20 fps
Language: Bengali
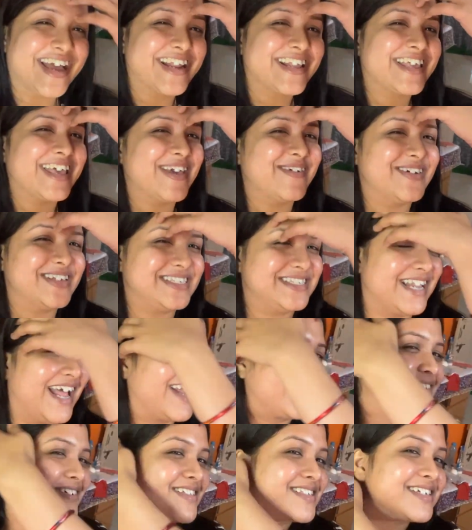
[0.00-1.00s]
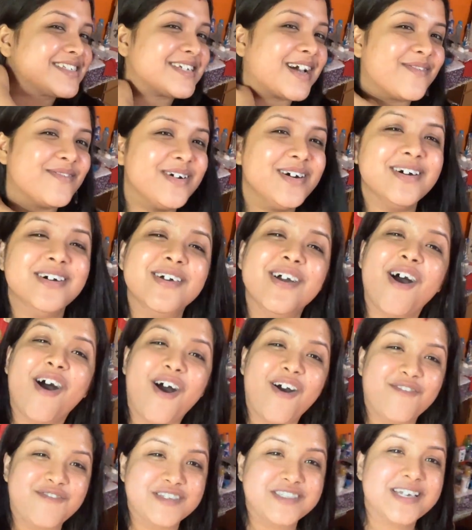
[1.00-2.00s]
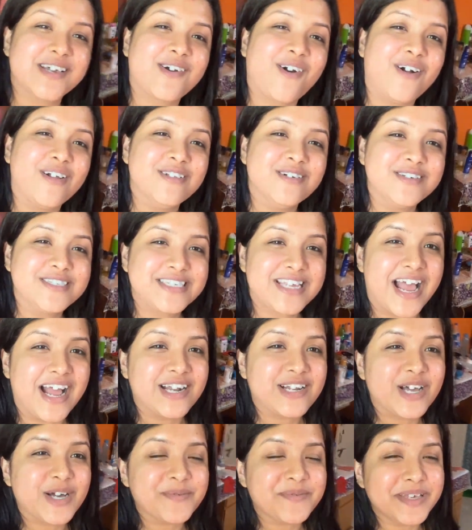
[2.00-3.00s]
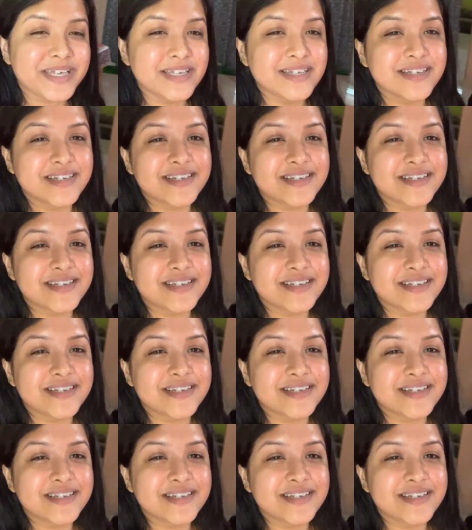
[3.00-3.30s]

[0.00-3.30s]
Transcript: আর কি এবার স্নান করতে যাব অফিসে কলও স্টার্ট হবে